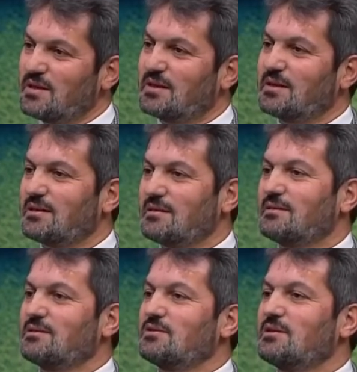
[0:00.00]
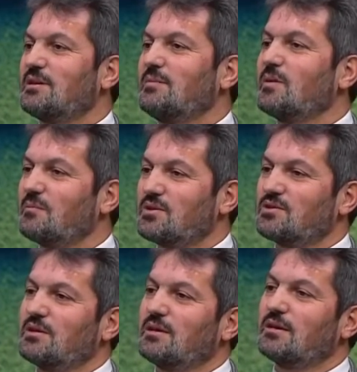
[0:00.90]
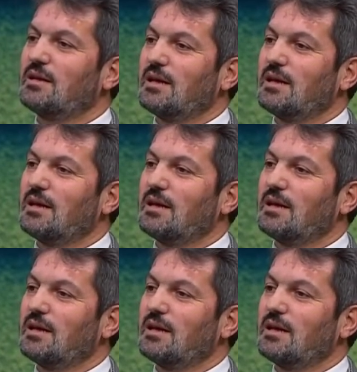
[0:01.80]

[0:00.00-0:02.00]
da yaratılışının hemen başında